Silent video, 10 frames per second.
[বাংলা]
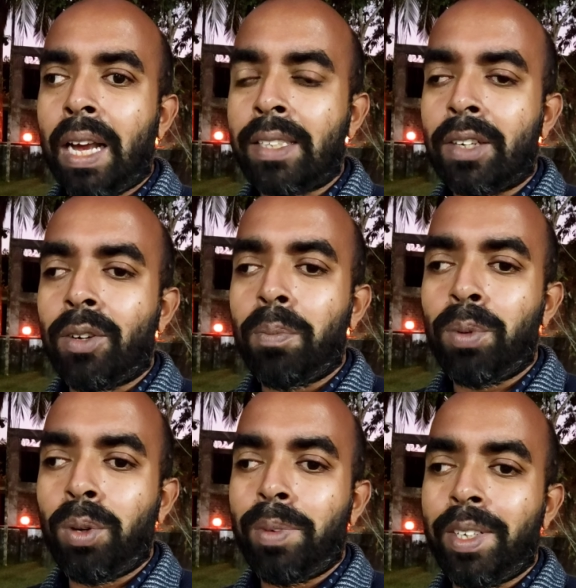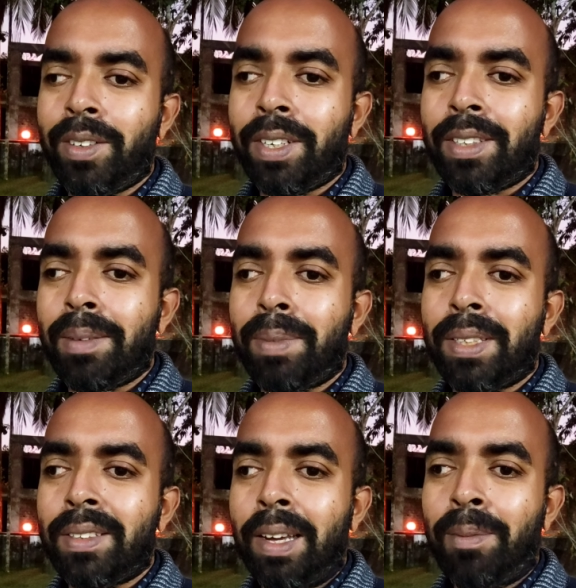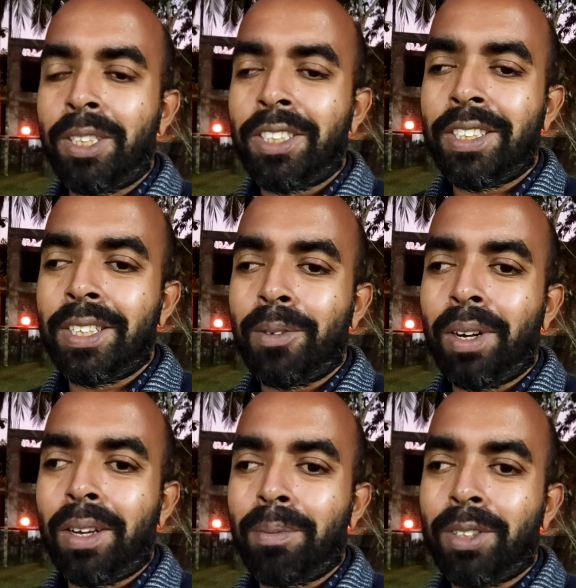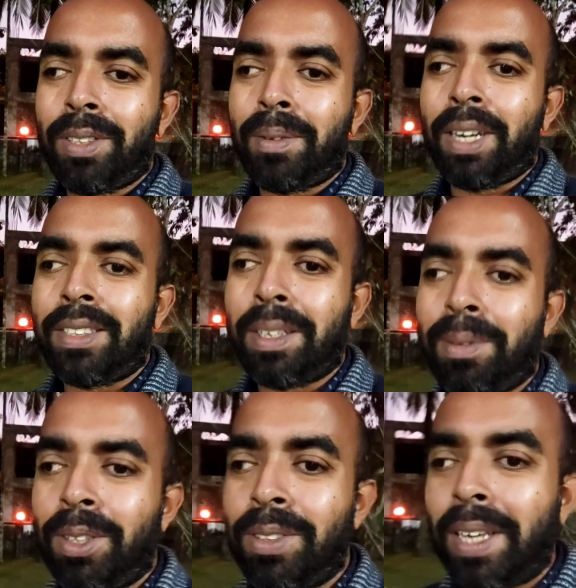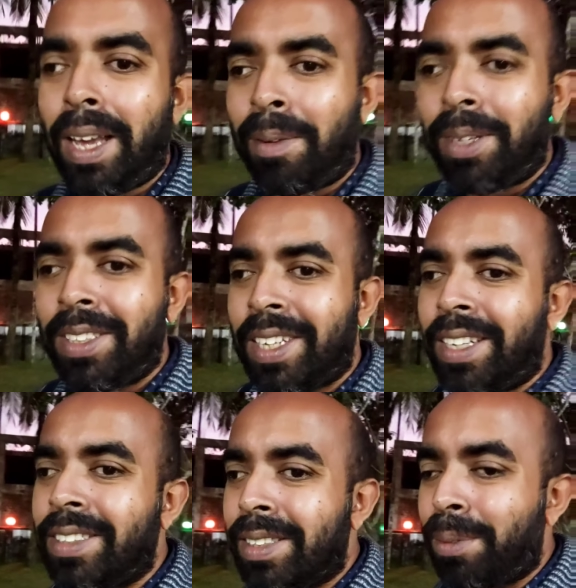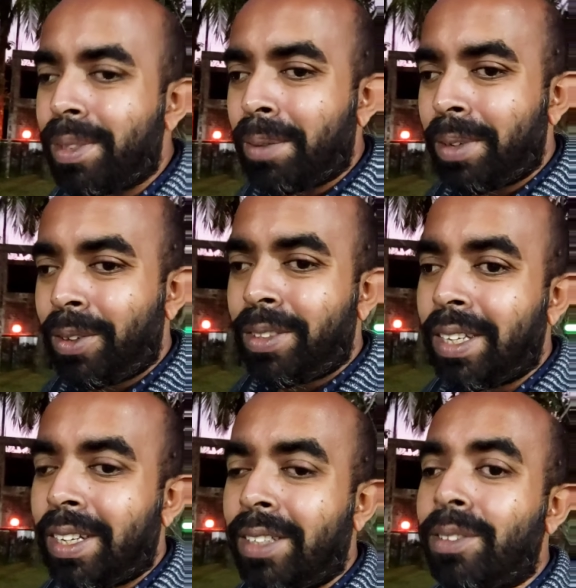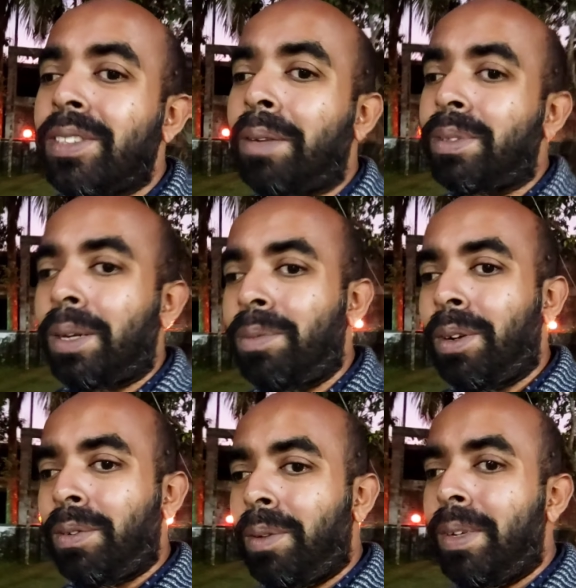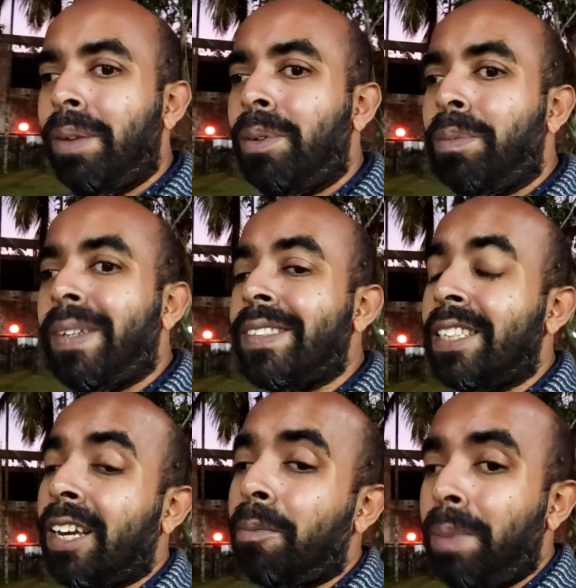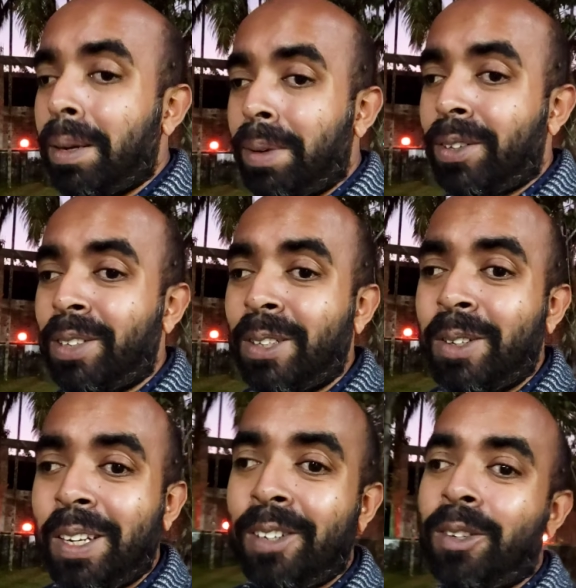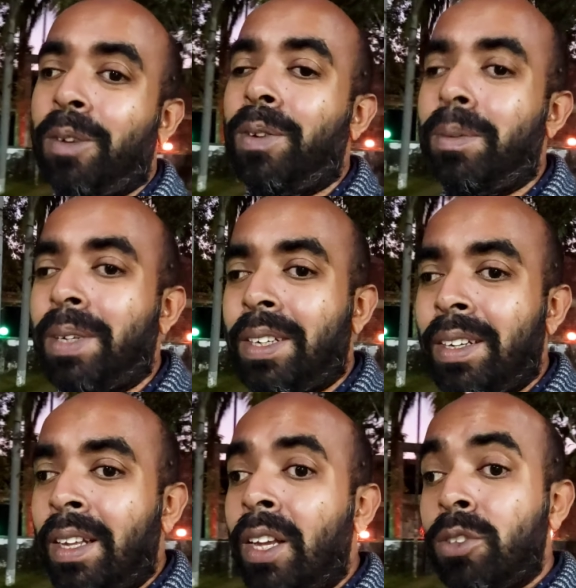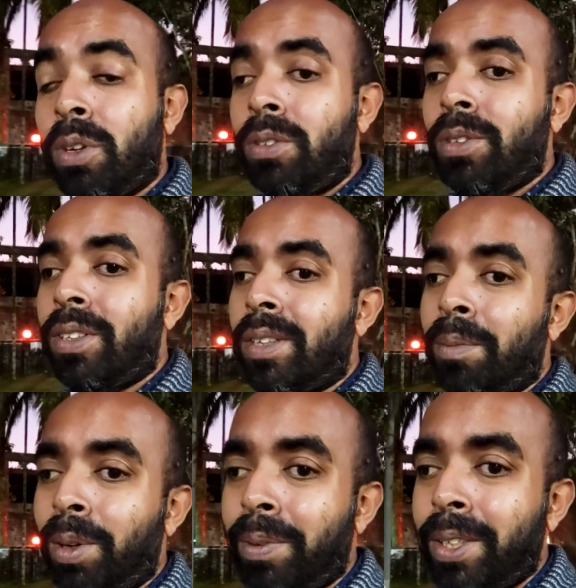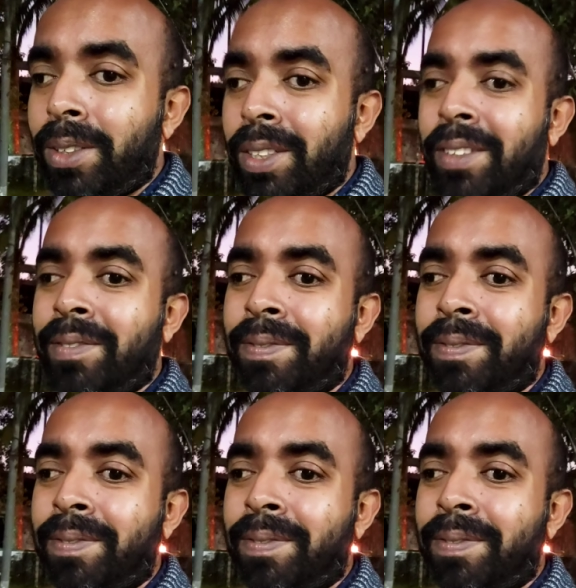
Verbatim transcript: আশা করি পুরো ভিডিওটা দেখবেন আমি শিশির ওয়েলকাম করছি আমার আজকের ভিডিওতে আমার চ্যানেলটি সাবস্ক্রাইব না করে থাকলে কিন্তু সাবস্ক্রাইব করে ফেলবেন এবং পাশে থাকা বেল বাটনটিও ক্লিক করে ফেলবেন চলুন চলে যাই মূল ভিডিওতে